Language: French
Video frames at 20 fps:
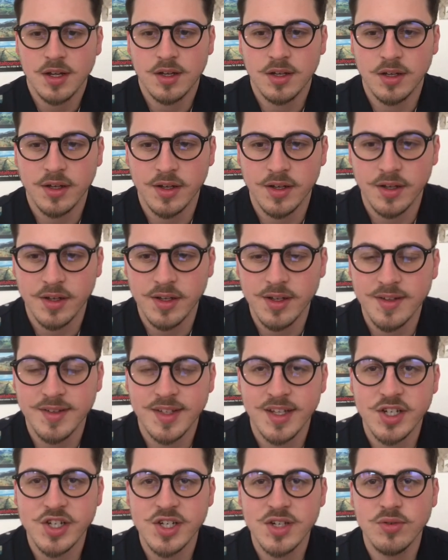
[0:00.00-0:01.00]
Euh, il
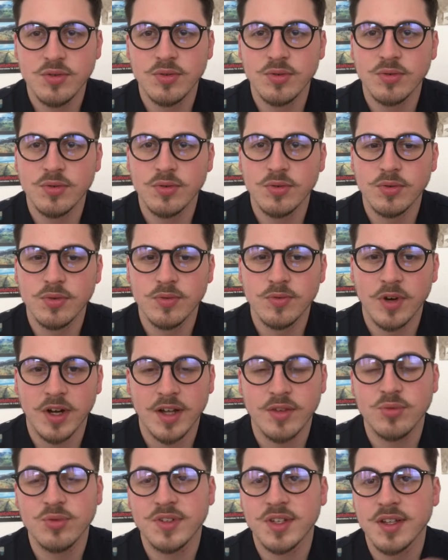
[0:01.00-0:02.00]
s'agit du,
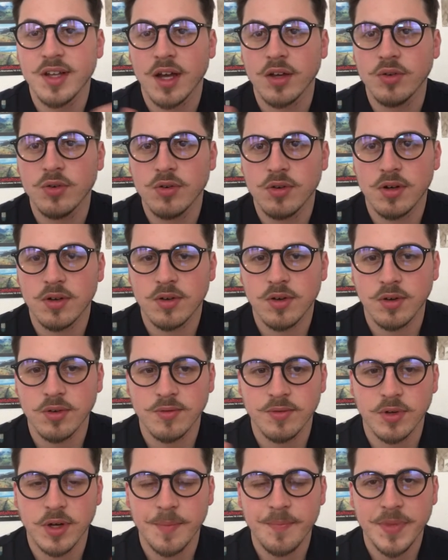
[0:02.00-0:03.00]
voilà, du scénario, encore une
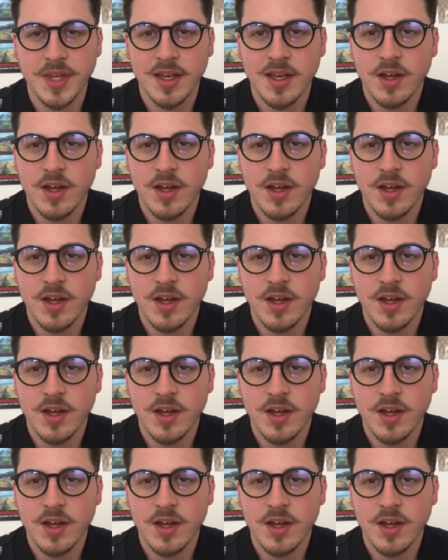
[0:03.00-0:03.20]
fois.